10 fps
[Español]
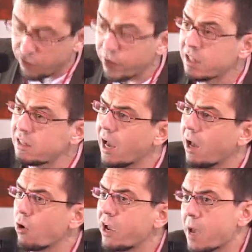frente
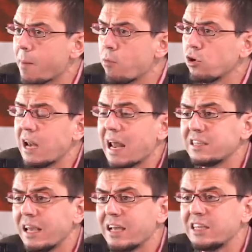a lo que llamamos la
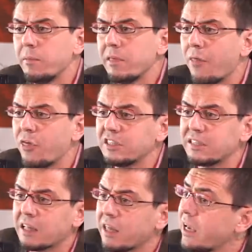selectividad
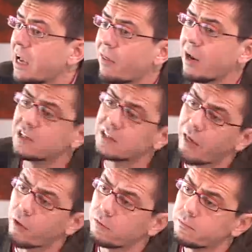estratégica del
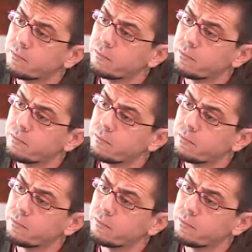Estado.